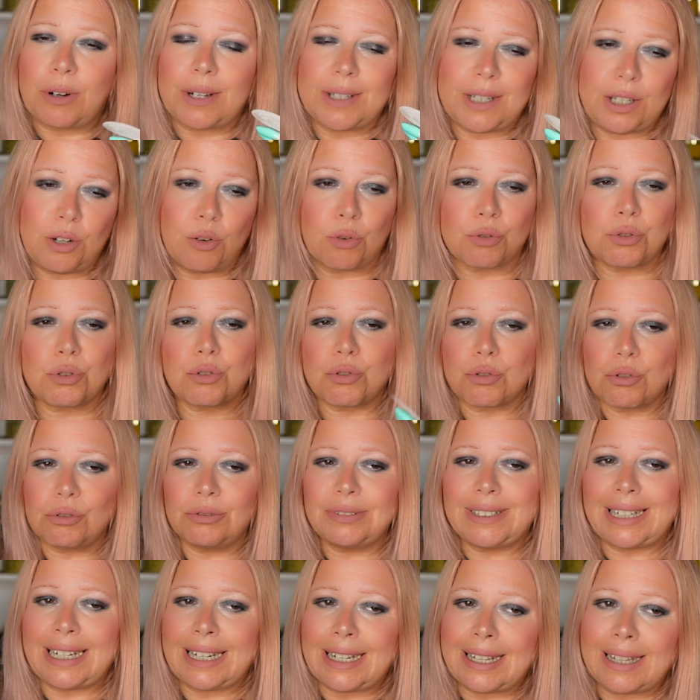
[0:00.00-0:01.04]
resinoso, sono
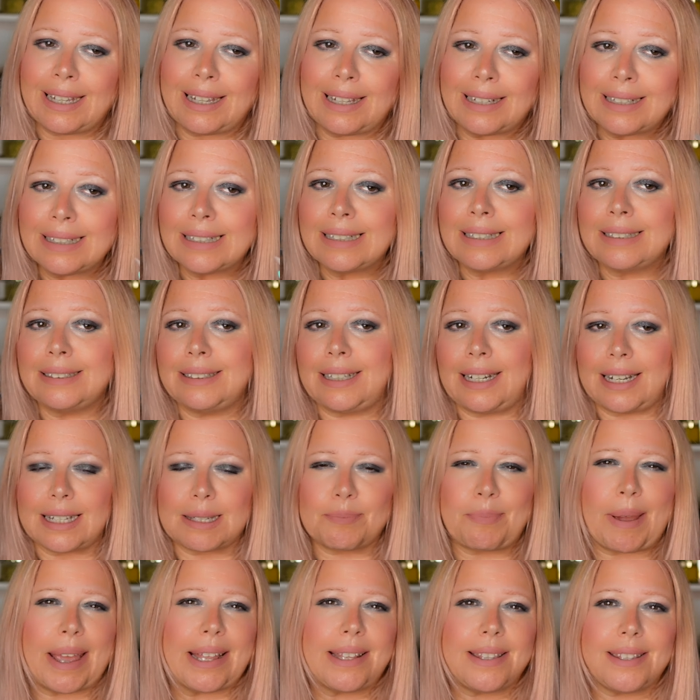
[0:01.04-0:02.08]
delle, delle
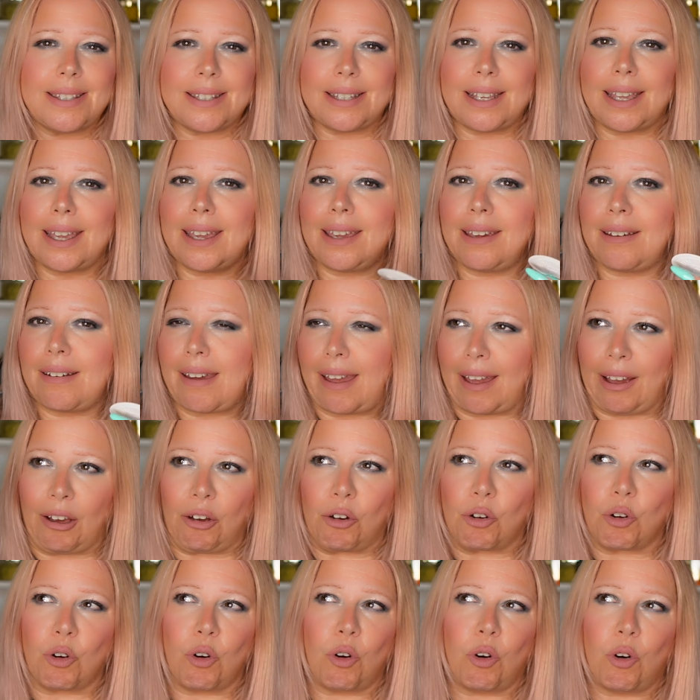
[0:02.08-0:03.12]
spezie
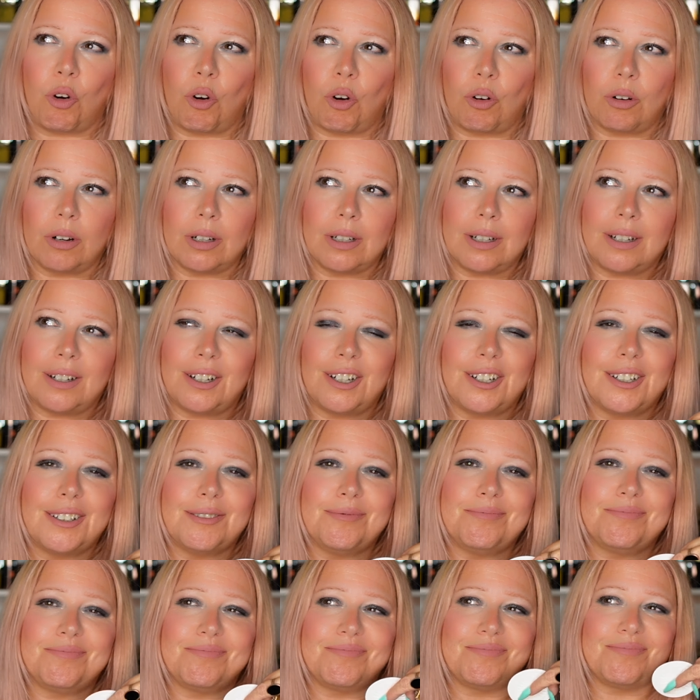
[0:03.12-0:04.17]
ecco,
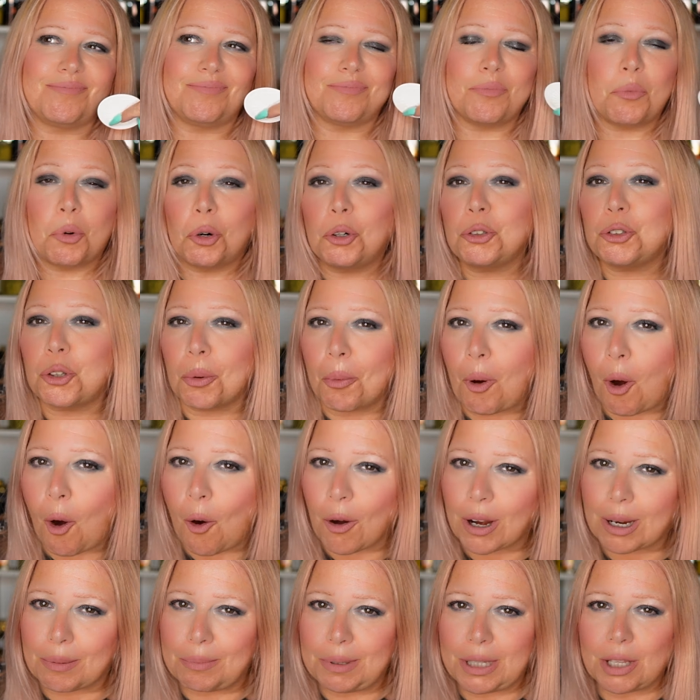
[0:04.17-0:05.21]
ehm, molto
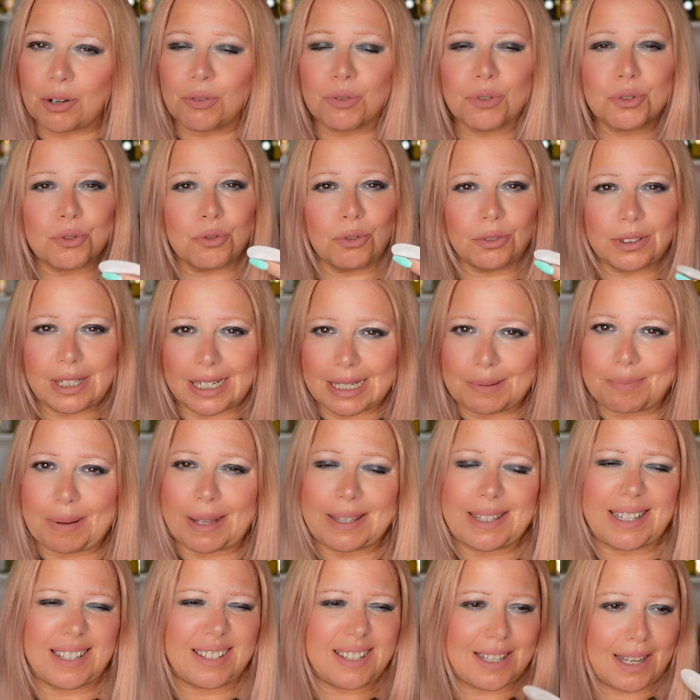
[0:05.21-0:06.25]
morbide, non sono delle
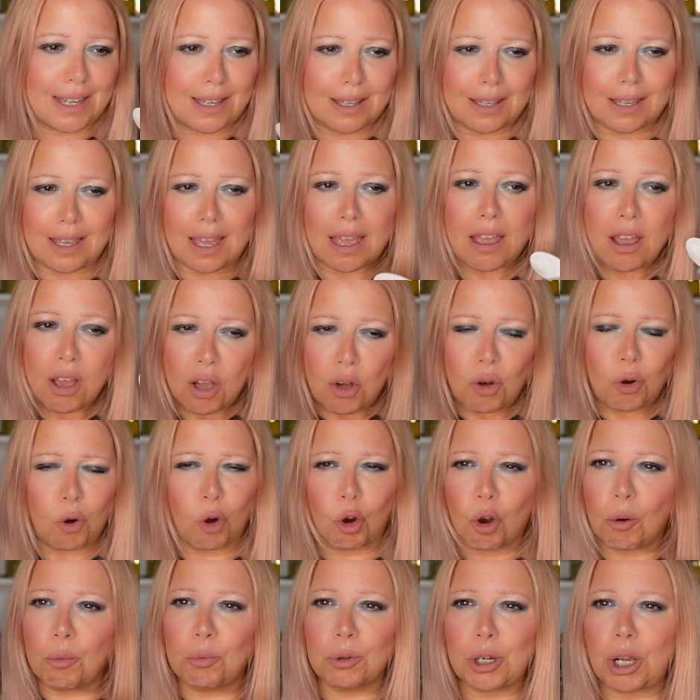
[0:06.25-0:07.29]
spezie secche
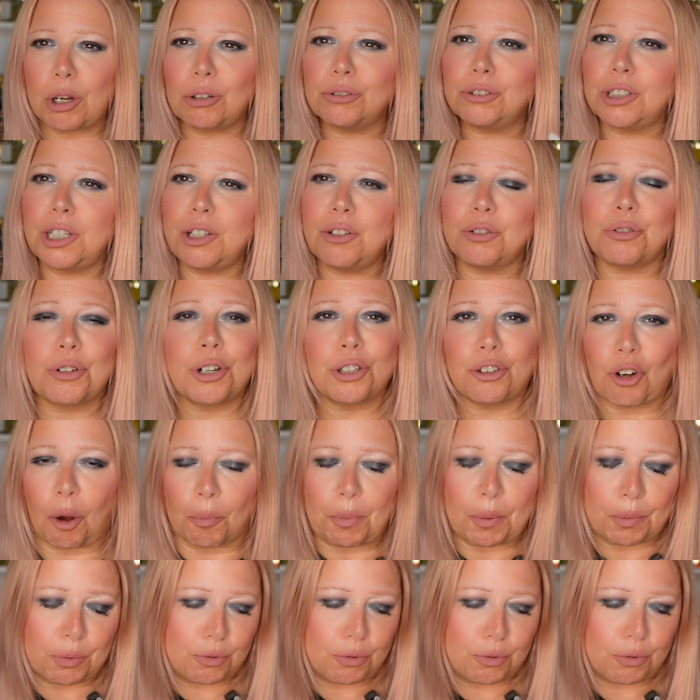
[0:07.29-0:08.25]
o comunque con degli odori troppo